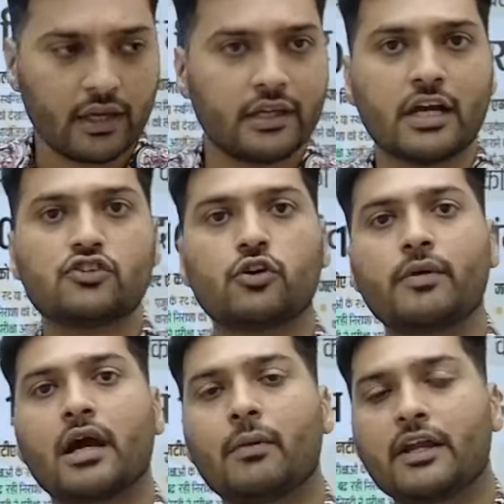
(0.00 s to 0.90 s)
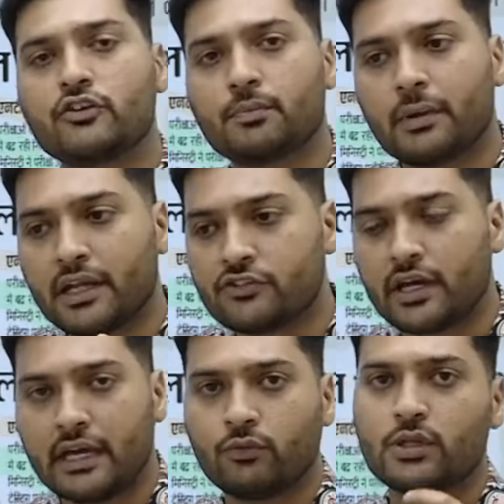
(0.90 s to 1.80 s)
या जो भी हमारी जो परीक्षाएं
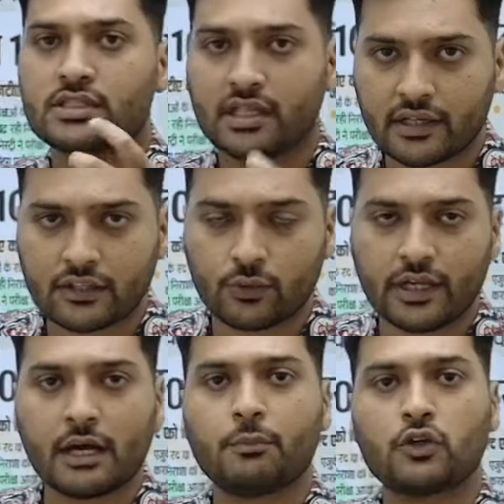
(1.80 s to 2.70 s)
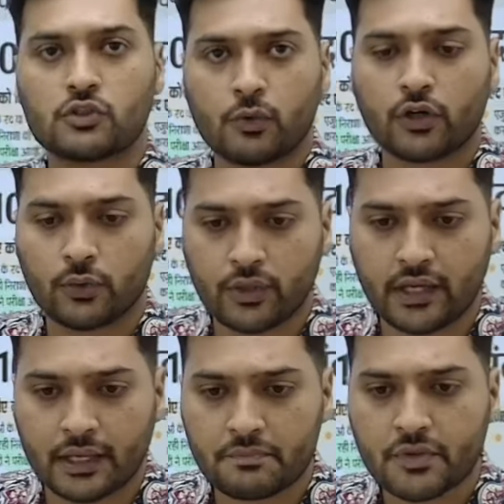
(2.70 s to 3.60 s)
हैं वो स्थगित हुई है या पोस्टपोन्ड हुई है